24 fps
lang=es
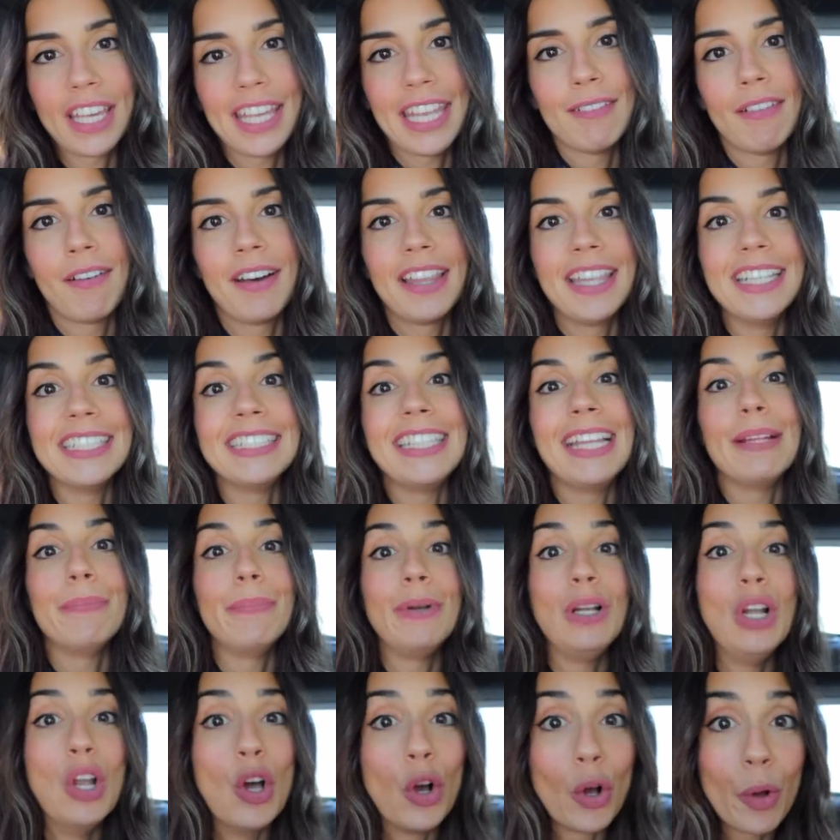Que llevaba desde
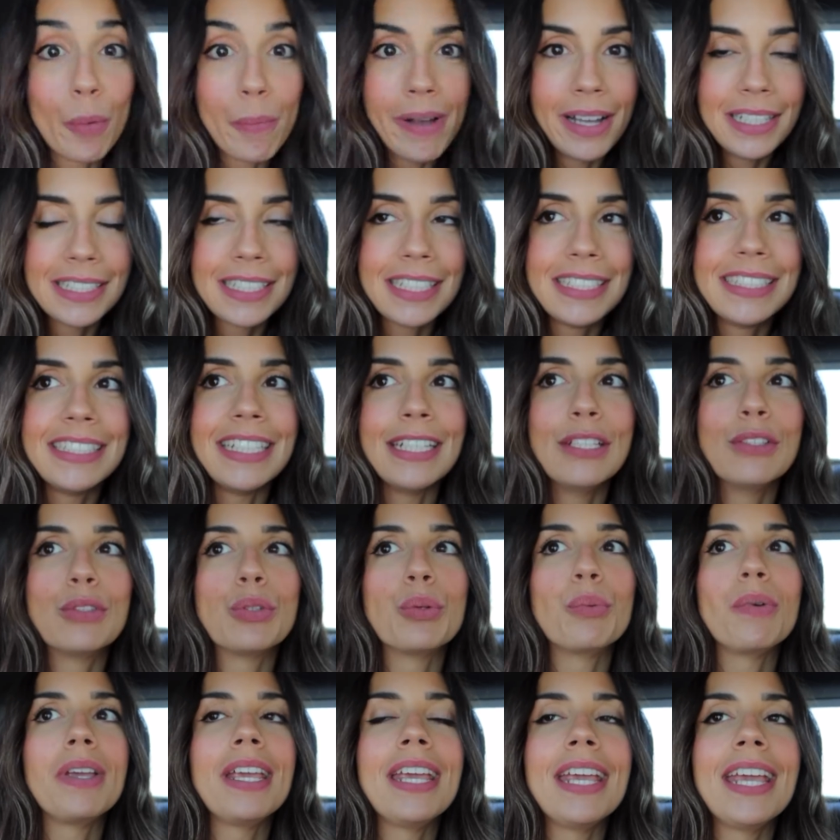Vlogmas sin
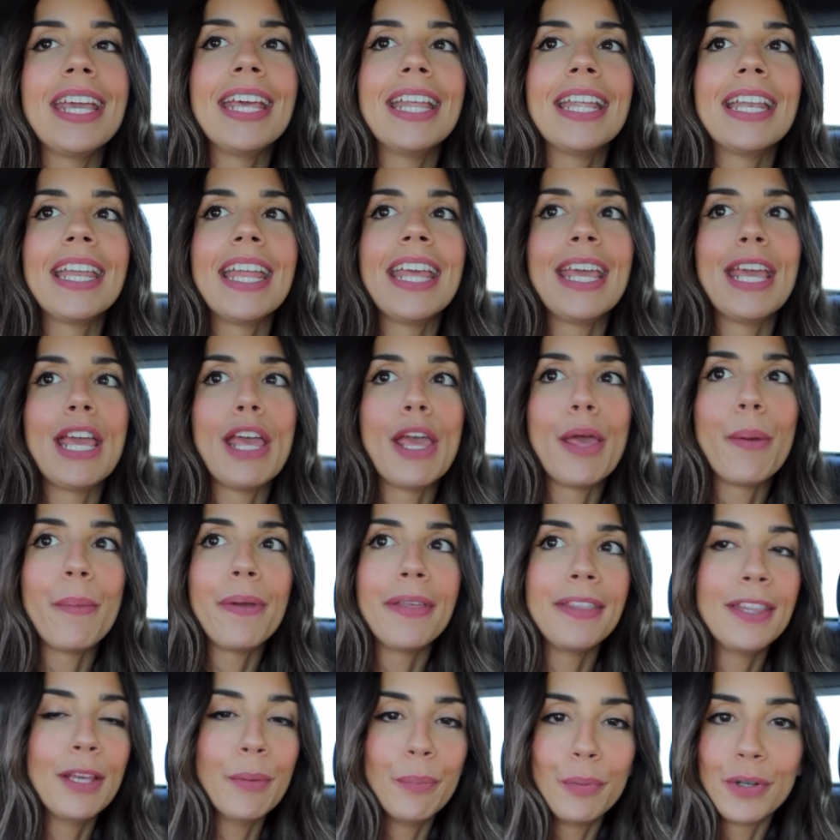subir eh,
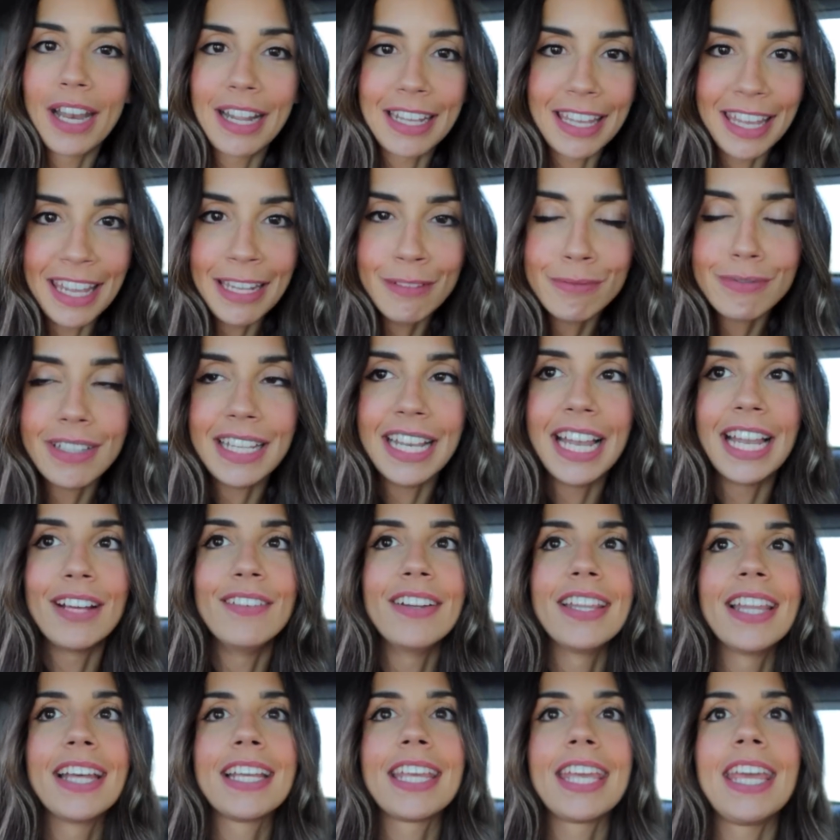vídeo por aquí y la
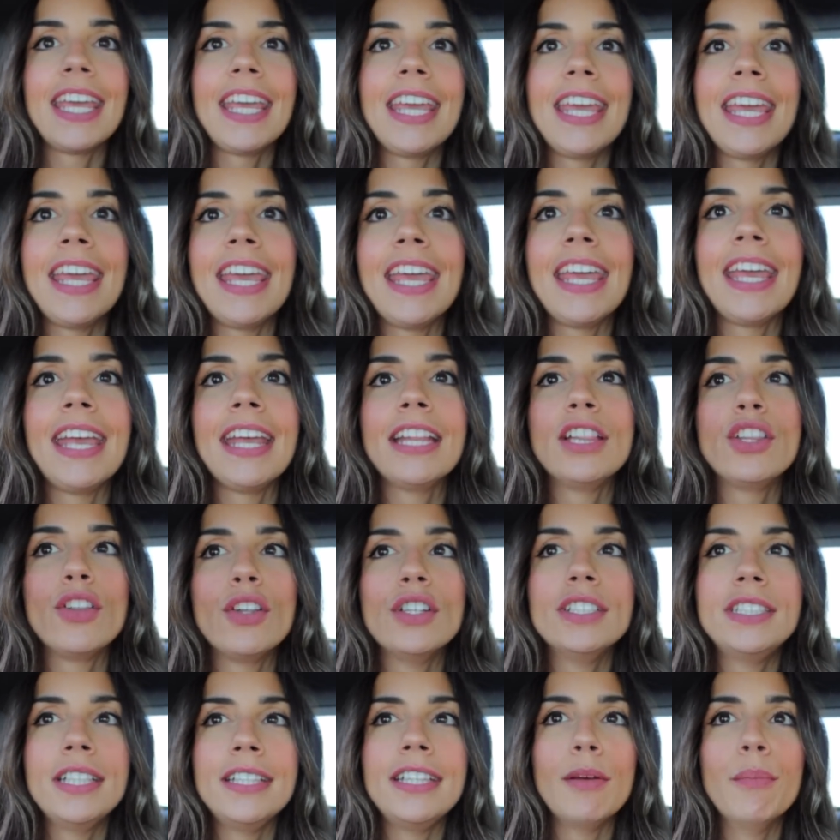verdad que todo
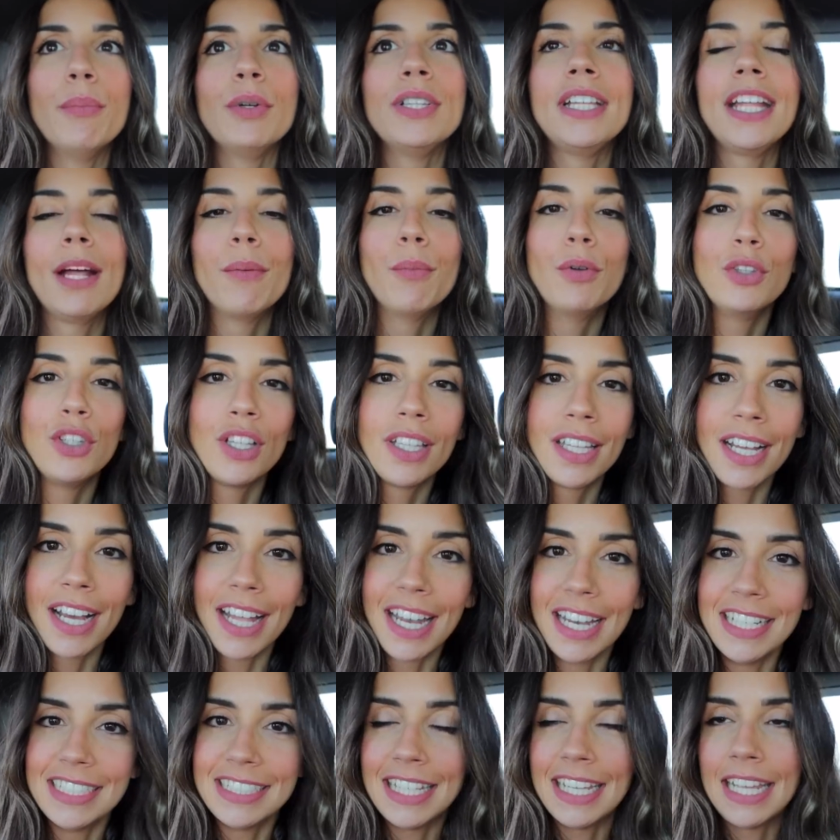este tiempo tenía un montón de
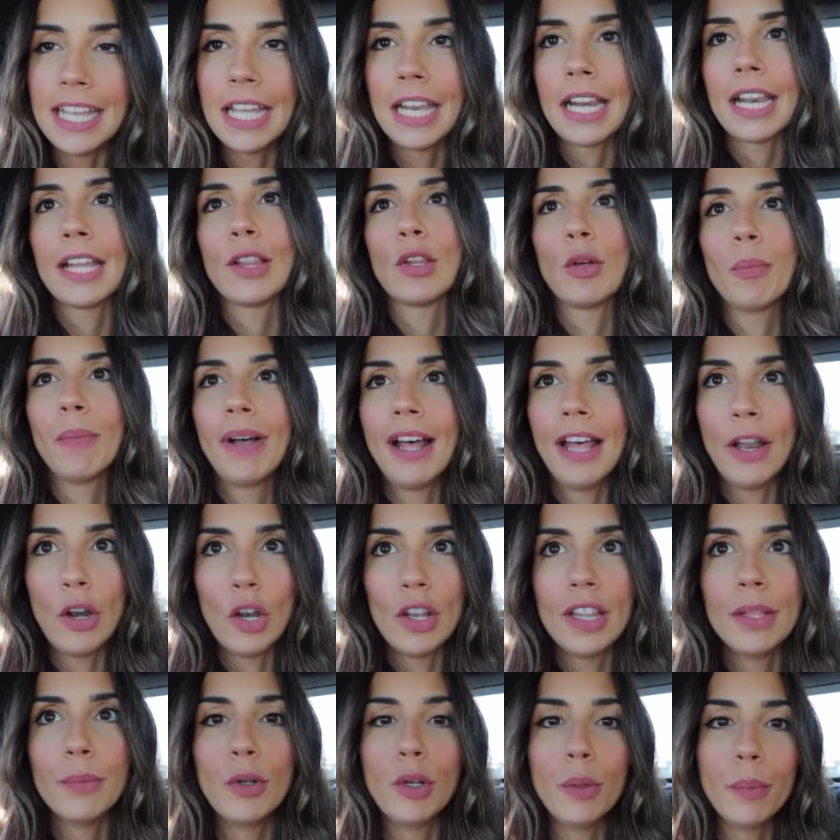ganas de retomar
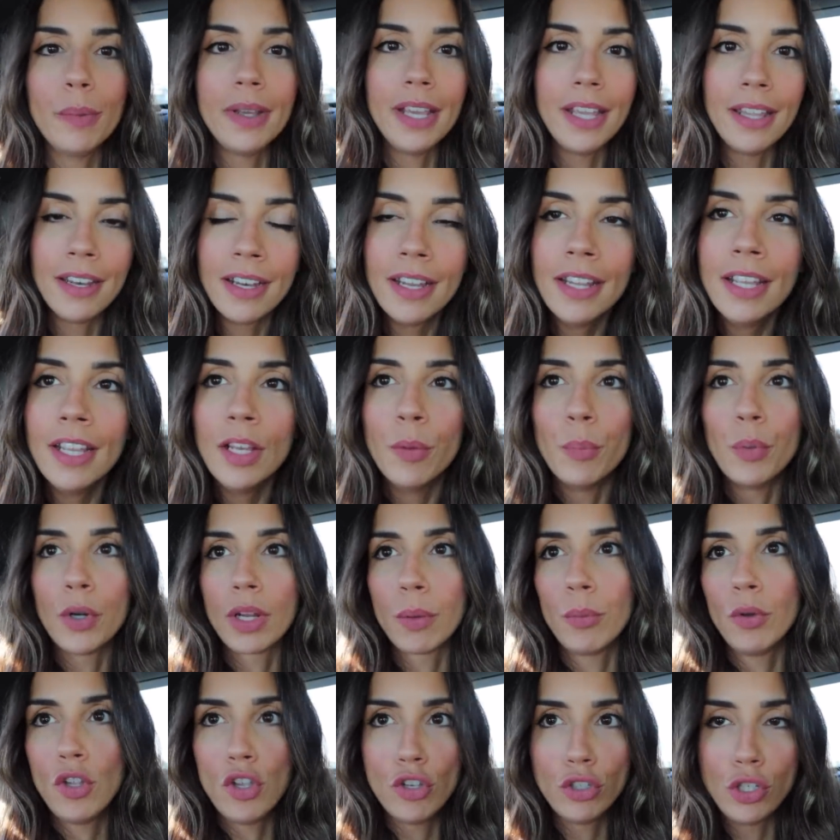y de volver
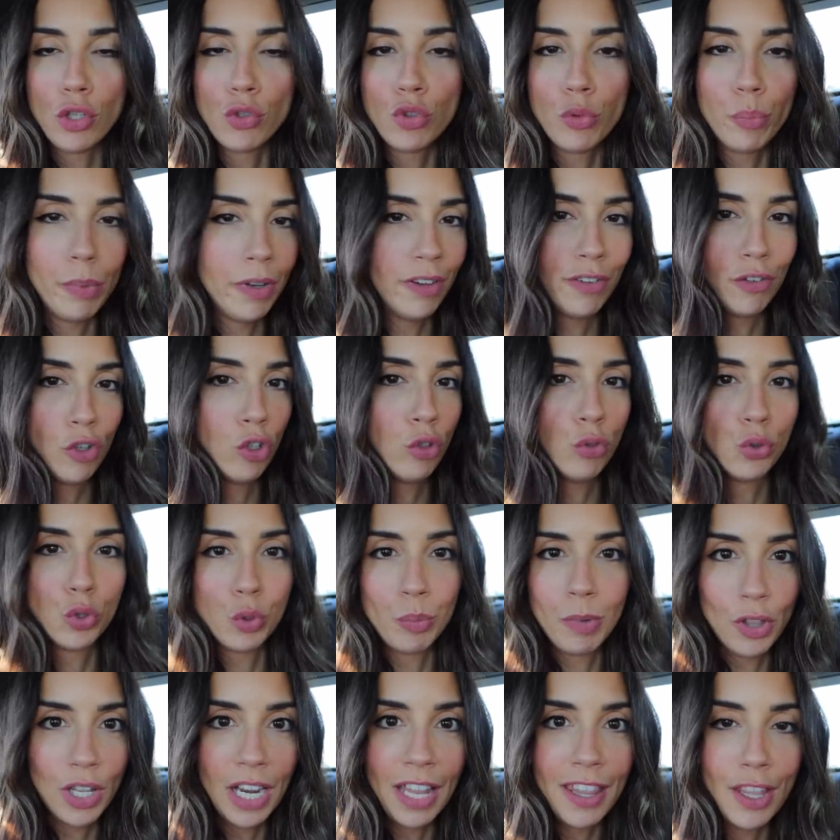porque bueno, yo soy súper
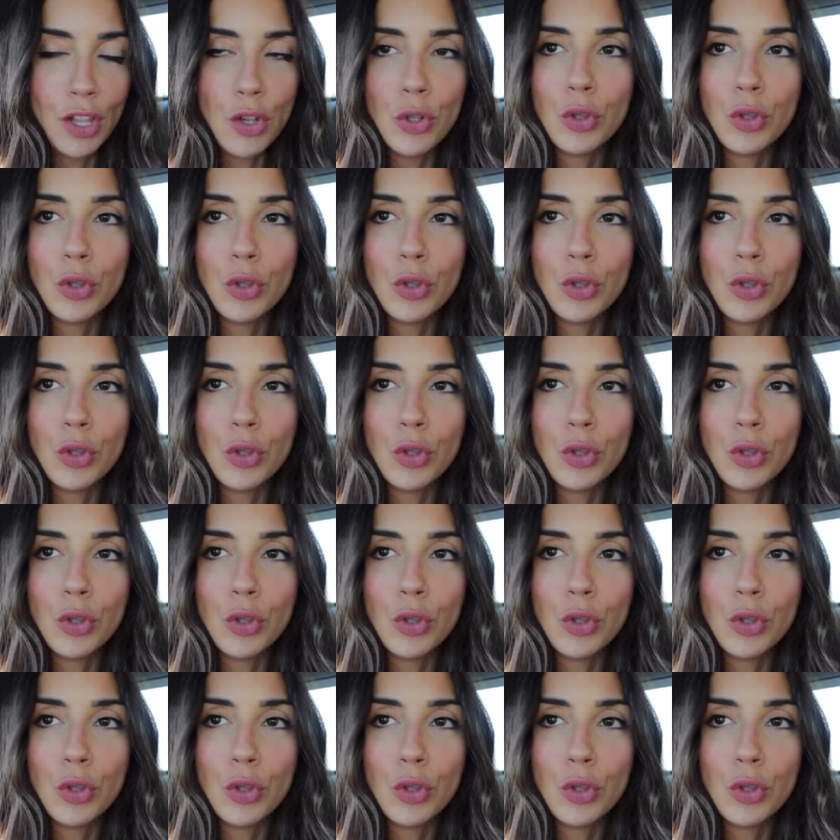consumidora de